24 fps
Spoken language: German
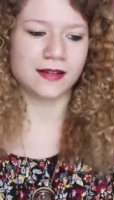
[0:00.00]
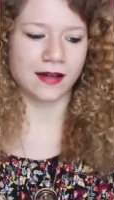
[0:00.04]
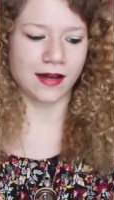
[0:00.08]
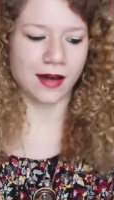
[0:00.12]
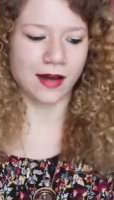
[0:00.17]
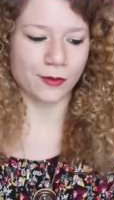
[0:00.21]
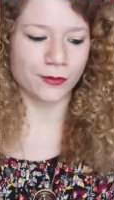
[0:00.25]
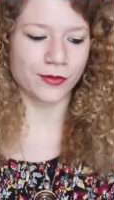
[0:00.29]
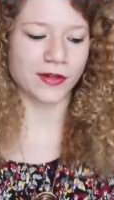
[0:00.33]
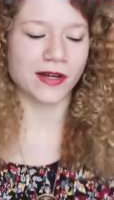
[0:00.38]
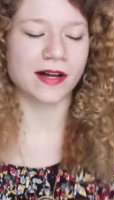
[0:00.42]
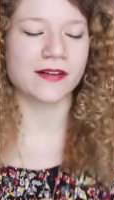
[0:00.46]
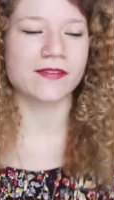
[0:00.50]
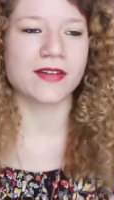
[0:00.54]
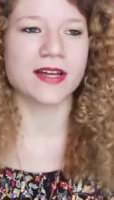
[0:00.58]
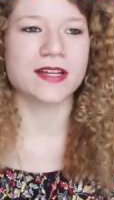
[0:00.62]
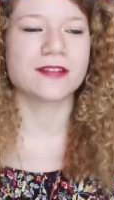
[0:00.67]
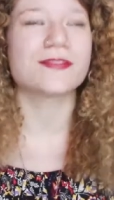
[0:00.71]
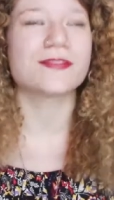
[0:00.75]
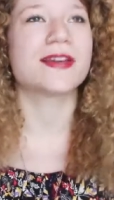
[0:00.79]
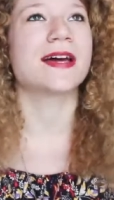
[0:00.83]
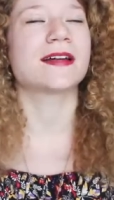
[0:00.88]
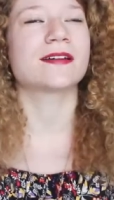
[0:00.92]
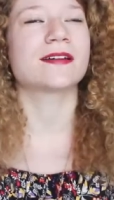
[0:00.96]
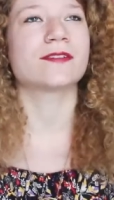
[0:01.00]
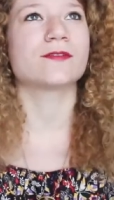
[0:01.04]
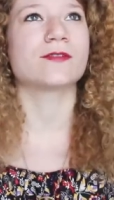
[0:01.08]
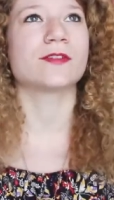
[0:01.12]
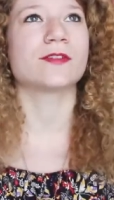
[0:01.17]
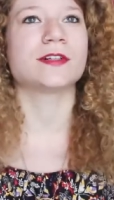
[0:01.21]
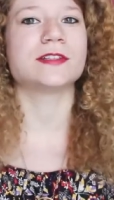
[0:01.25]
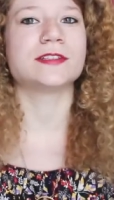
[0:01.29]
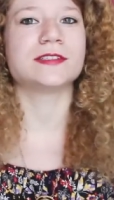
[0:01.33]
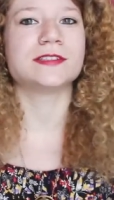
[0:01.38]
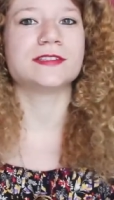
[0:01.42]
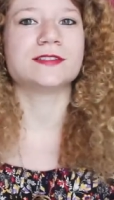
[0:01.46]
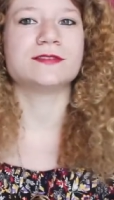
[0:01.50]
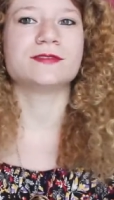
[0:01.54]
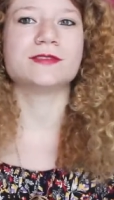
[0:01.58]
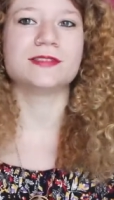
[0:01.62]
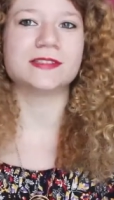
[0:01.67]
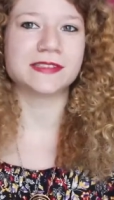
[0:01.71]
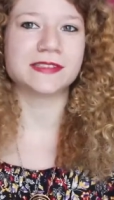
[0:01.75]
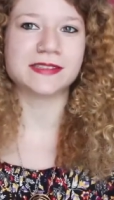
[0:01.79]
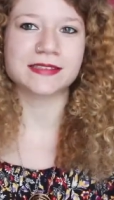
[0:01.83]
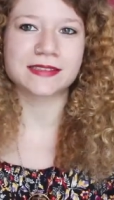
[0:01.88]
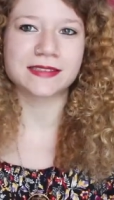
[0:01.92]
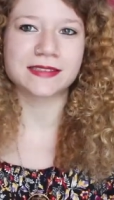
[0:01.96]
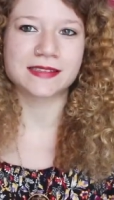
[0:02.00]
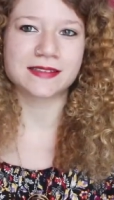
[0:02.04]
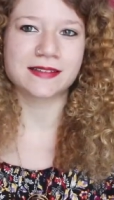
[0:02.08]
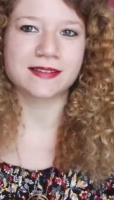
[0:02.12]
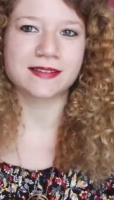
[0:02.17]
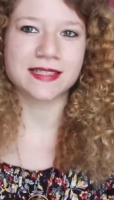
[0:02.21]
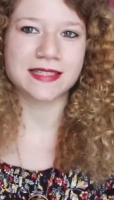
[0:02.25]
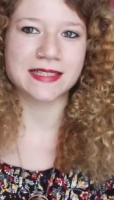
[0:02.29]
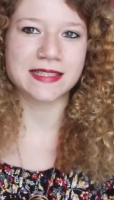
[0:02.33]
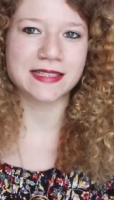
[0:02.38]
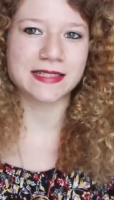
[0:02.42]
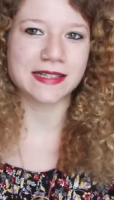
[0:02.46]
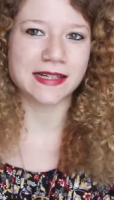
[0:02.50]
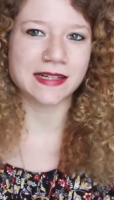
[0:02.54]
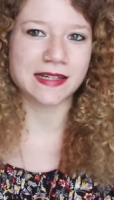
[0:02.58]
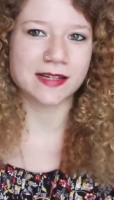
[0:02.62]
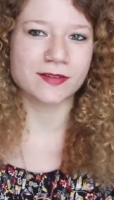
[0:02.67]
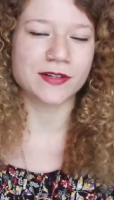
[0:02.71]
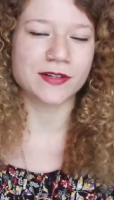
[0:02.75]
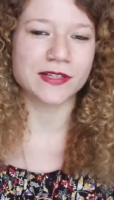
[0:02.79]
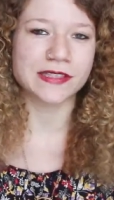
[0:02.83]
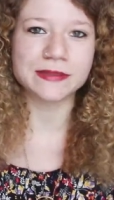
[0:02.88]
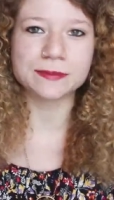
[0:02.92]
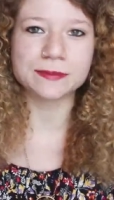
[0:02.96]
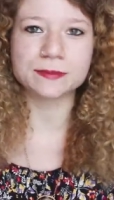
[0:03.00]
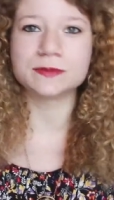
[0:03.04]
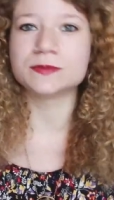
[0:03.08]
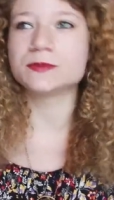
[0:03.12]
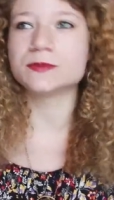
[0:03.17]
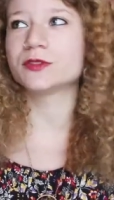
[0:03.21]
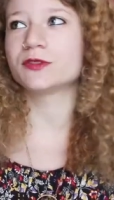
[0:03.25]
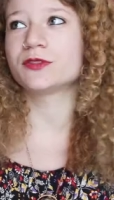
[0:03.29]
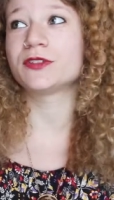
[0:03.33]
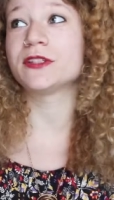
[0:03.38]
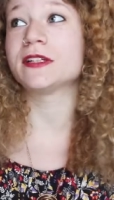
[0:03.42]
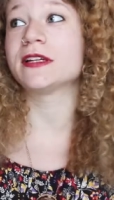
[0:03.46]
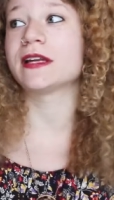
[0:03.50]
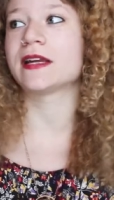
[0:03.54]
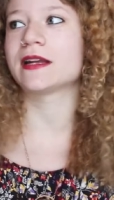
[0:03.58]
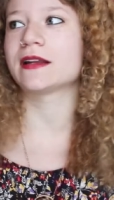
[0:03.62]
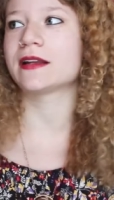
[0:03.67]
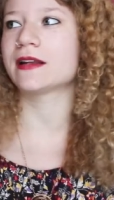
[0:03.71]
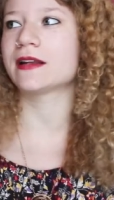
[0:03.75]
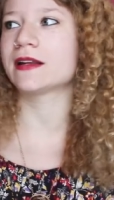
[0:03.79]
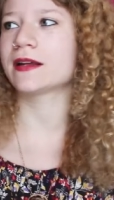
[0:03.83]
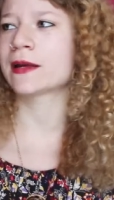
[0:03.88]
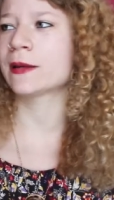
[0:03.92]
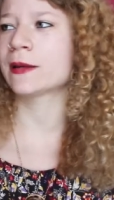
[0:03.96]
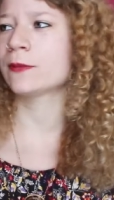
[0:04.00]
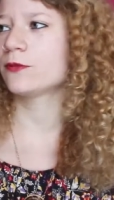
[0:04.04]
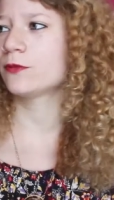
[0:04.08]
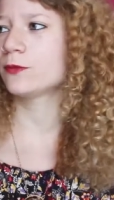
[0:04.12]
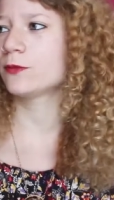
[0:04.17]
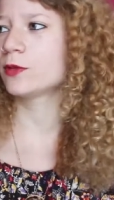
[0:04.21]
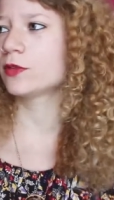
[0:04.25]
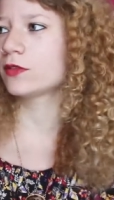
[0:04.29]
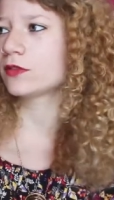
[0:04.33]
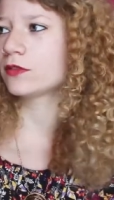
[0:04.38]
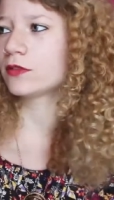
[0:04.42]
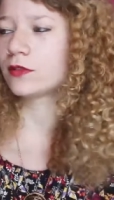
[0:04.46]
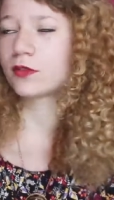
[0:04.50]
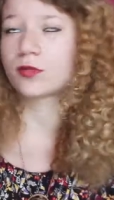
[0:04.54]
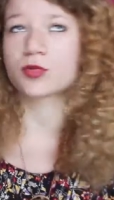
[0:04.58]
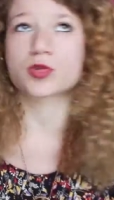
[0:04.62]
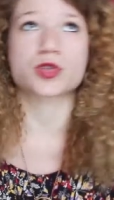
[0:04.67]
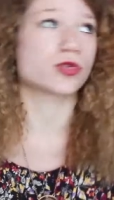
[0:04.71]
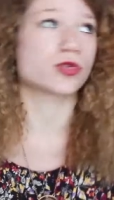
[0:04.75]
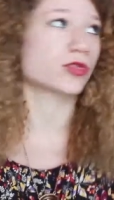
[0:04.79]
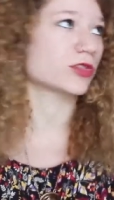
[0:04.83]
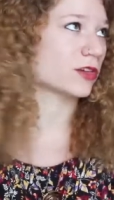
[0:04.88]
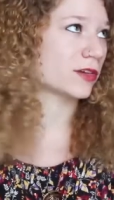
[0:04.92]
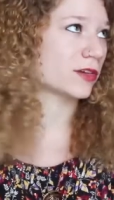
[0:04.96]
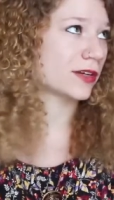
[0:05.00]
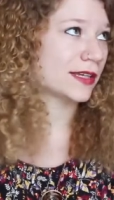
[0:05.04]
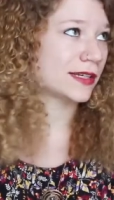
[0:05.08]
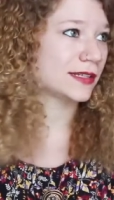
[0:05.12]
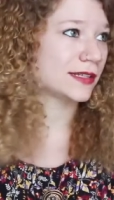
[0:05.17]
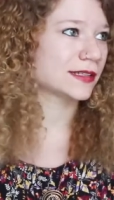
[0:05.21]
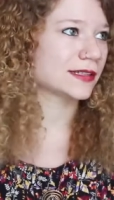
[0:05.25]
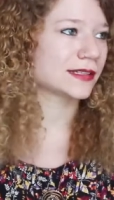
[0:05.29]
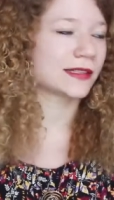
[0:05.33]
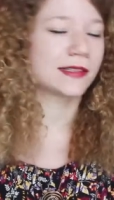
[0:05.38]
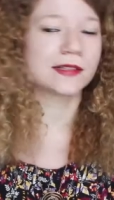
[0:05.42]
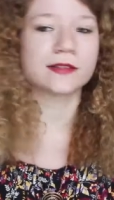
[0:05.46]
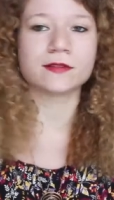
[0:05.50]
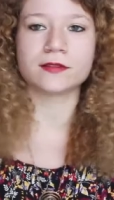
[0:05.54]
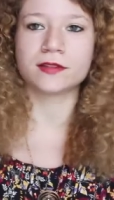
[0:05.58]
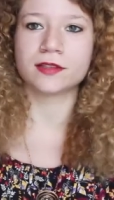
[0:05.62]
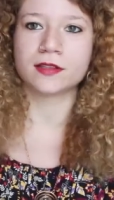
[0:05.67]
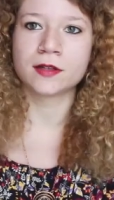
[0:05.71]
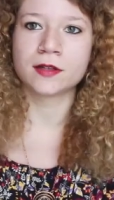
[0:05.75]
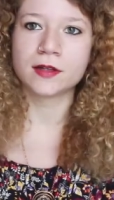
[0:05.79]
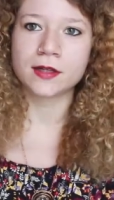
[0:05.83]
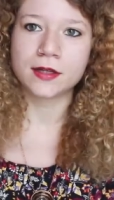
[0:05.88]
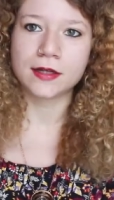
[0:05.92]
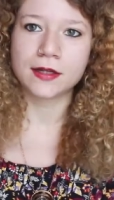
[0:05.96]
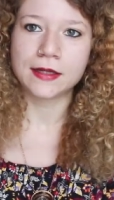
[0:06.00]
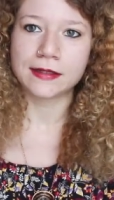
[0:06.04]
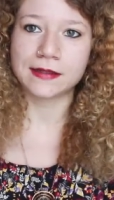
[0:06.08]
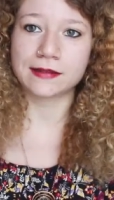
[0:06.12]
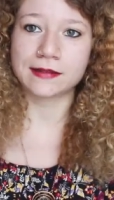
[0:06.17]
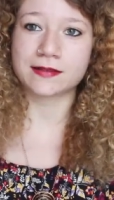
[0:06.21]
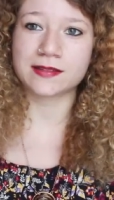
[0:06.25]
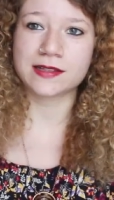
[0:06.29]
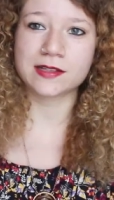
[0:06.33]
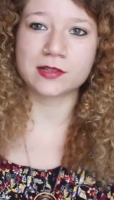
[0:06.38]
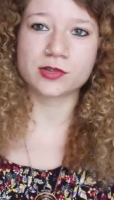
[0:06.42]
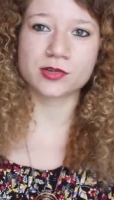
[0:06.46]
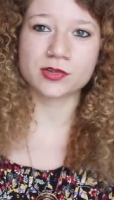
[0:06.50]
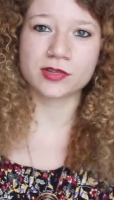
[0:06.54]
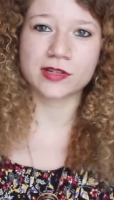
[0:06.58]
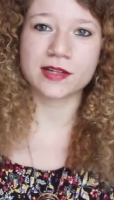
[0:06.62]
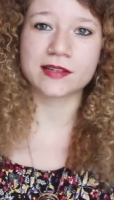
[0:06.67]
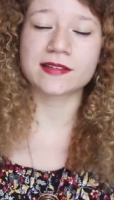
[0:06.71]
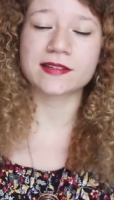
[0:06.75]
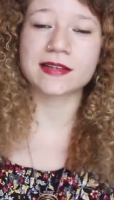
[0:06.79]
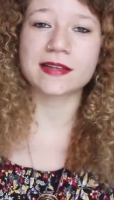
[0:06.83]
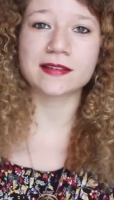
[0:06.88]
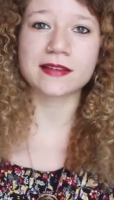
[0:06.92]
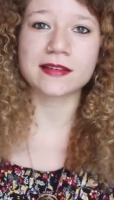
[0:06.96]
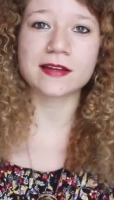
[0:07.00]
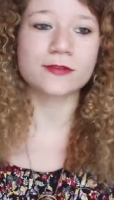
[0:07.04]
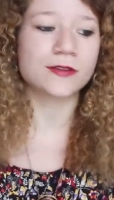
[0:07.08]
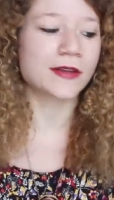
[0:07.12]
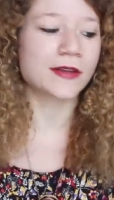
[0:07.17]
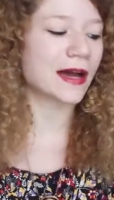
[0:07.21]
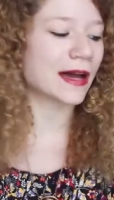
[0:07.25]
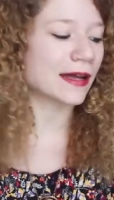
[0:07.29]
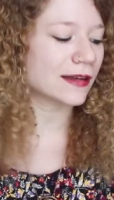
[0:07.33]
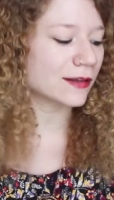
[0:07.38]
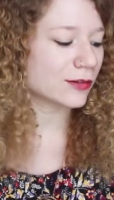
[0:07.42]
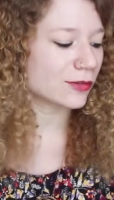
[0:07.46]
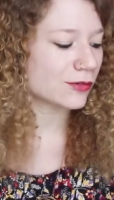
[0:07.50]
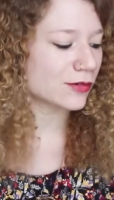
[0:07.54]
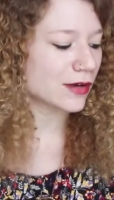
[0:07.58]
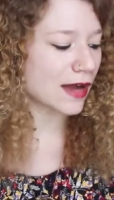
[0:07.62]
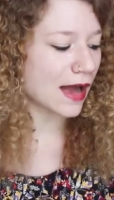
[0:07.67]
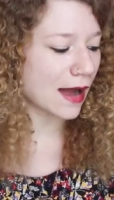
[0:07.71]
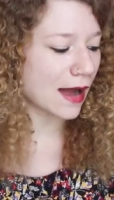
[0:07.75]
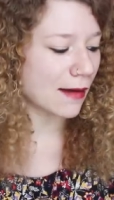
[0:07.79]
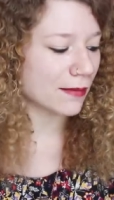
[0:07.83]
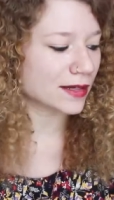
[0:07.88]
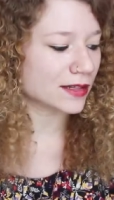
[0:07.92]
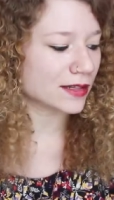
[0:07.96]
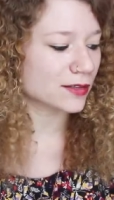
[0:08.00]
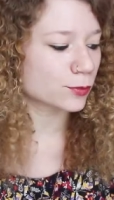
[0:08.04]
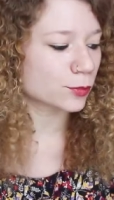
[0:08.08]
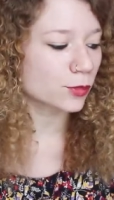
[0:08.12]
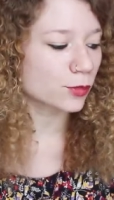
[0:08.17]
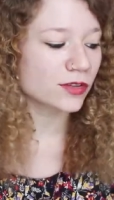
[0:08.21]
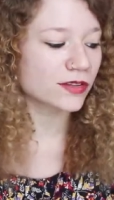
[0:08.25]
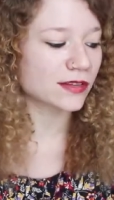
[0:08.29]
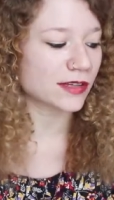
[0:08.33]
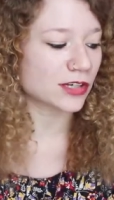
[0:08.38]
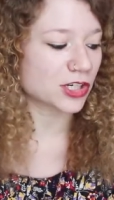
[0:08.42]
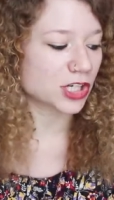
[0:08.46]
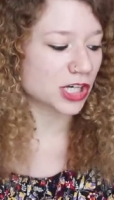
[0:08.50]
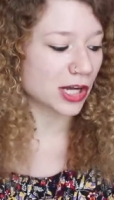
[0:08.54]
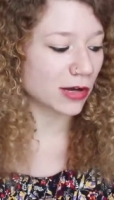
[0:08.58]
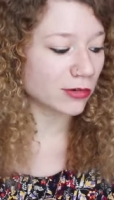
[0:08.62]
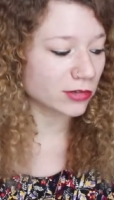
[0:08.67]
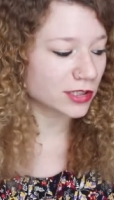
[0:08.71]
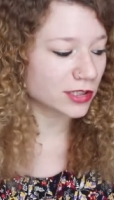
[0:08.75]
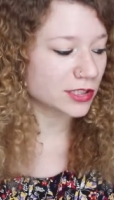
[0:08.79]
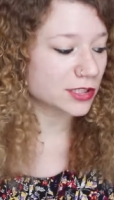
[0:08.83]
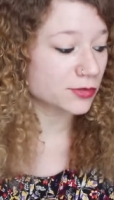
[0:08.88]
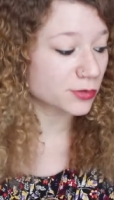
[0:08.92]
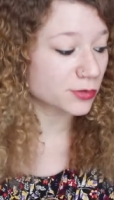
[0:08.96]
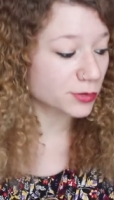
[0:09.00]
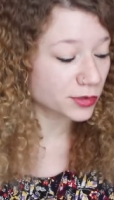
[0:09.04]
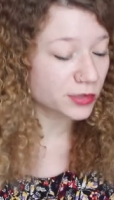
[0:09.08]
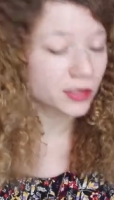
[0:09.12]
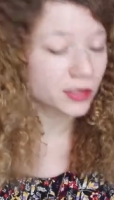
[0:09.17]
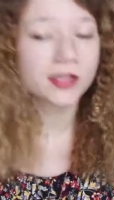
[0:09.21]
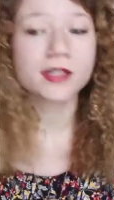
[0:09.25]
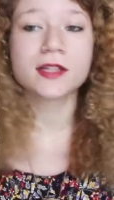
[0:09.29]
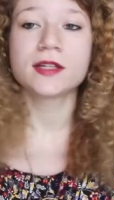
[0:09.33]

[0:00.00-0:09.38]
auf ihrer Welt werden wollen und sich ineinander verlieben und viel gegeneinander kämpfen müssen und zwischendurch noch ein Kind kriegen. Und das klingt schon nach sehr, sehr viel Handlung, aber das Buch ist erstaunlich dünn.